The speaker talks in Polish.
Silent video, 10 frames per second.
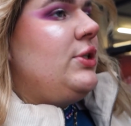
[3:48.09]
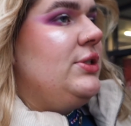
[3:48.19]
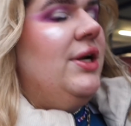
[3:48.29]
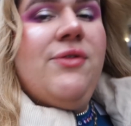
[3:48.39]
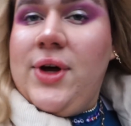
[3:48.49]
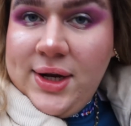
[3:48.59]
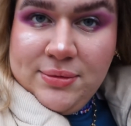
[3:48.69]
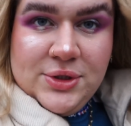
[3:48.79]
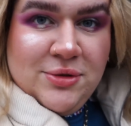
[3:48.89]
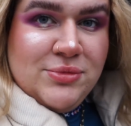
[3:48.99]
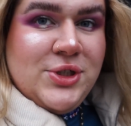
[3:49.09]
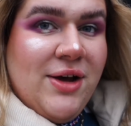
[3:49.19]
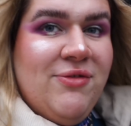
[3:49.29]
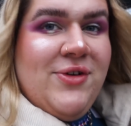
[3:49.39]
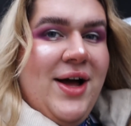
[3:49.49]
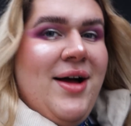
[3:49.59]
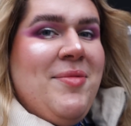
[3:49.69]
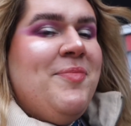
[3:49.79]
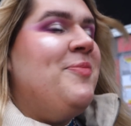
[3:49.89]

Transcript: Że trafiła nam się mrzawka.